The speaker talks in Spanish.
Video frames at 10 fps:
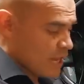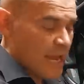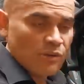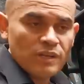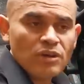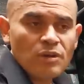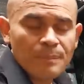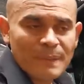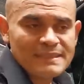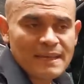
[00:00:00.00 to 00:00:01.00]
El único
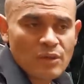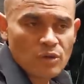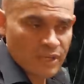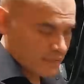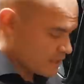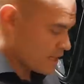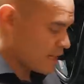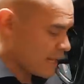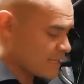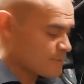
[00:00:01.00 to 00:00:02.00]
pasador que tienen
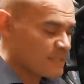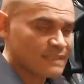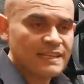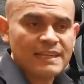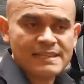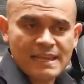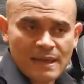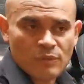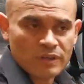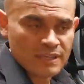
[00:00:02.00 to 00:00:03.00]
las pastillas en la
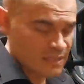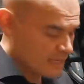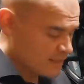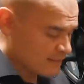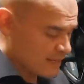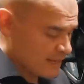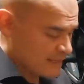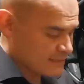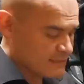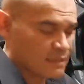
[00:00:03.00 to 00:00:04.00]
mordaza delantera
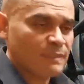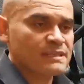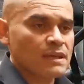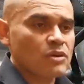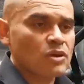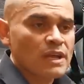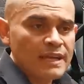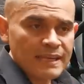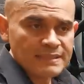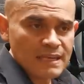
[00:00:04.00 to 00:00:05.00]
es este pasador,
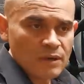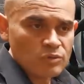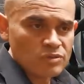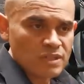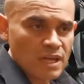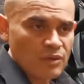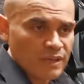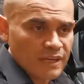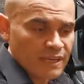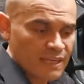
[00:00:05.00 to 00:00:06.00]
que está ajustado
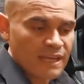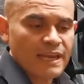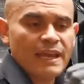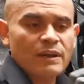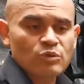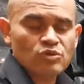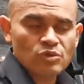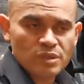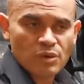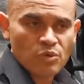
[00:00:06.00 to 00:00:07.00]
y requiere el uso
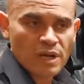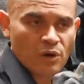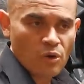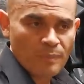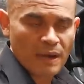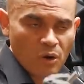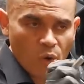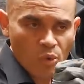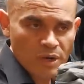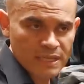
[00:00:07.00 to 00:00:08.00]
de una copa o
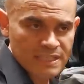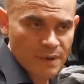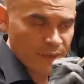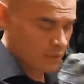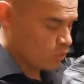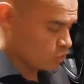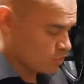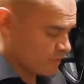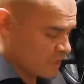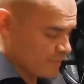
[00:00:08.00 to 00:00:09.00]
una llave 8
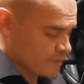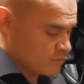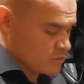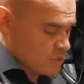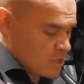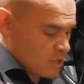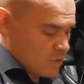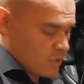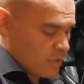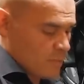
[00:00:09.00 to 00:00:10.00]
milímetros.
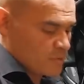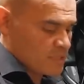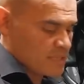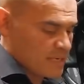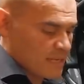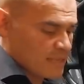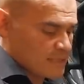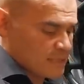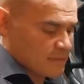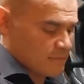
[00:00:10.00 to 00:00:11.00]
Lo que vamos a hacer es...